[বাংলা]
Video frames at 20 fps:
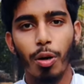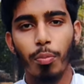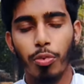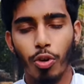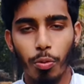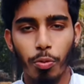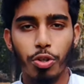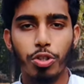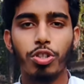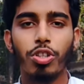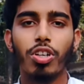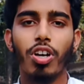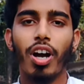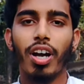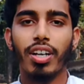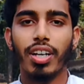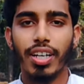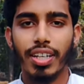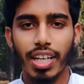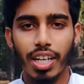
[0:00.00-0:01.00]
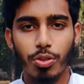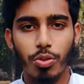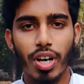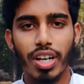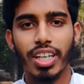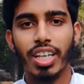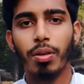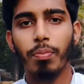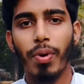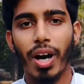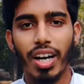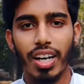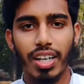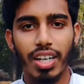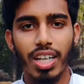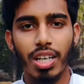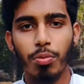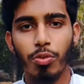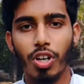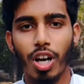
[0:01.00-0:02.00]
প্রমোশন হয় না নেটওয়ার্কিং বাড়ে না
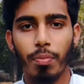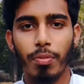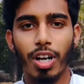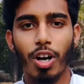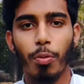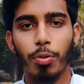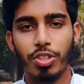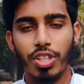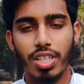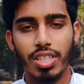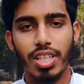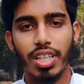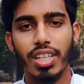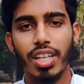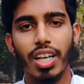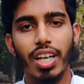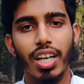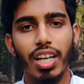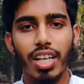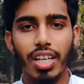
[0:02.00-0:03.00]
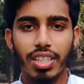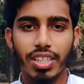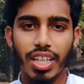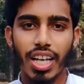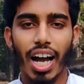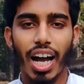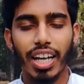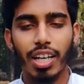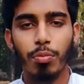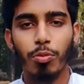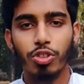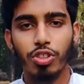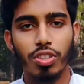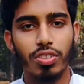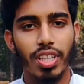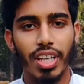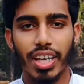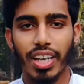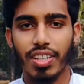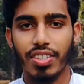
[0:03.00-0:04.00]
এবং আমরা অবশেষে সে আগের মতো
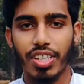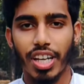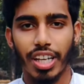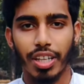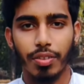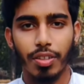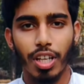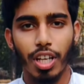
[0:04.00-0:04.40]
থেকে যাই